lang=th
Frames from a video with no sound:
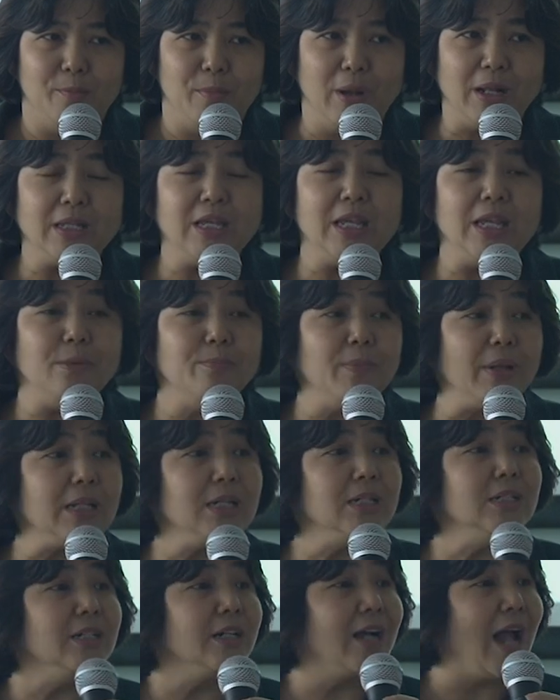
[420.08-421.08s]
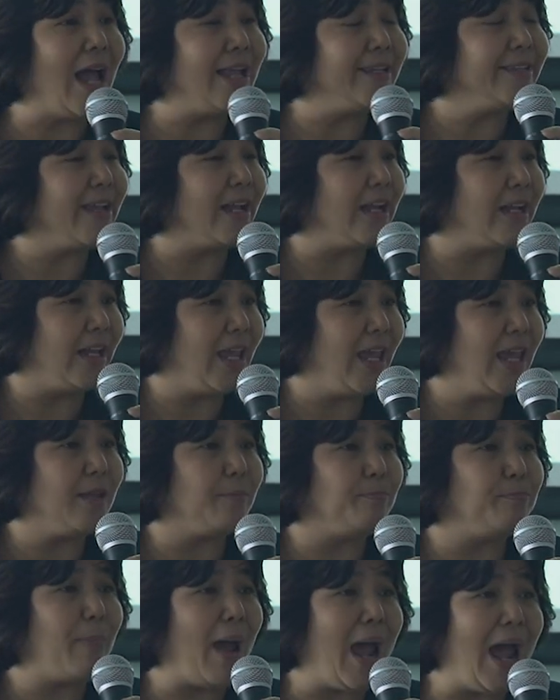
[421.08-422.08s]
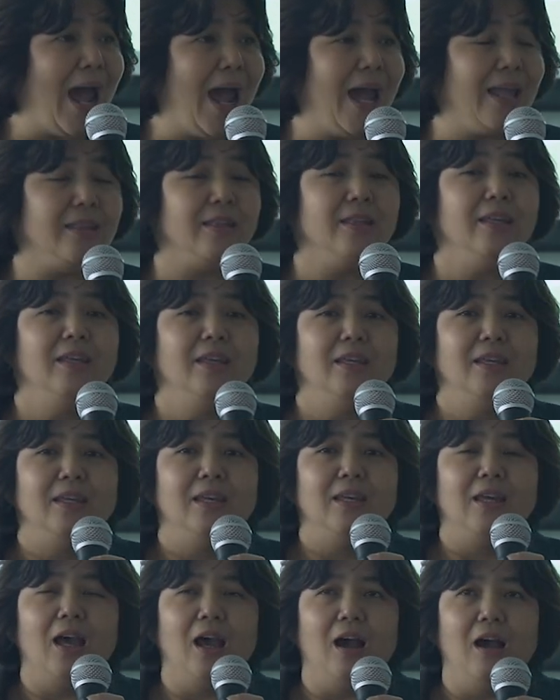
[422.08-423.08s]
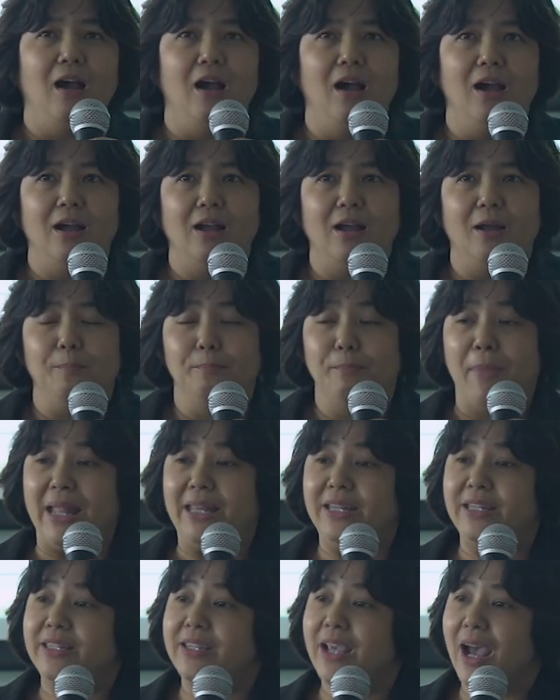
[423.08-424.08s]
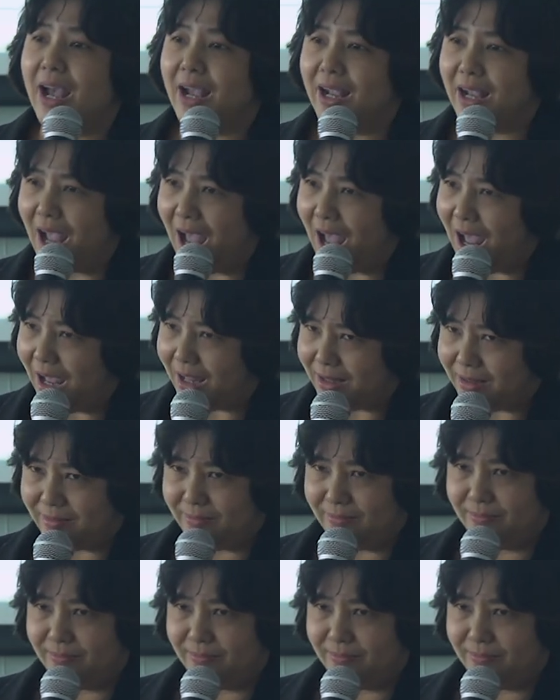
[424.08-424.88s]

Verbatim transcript: บางทีมันคือการสังเกตผ่านบรรยากาศ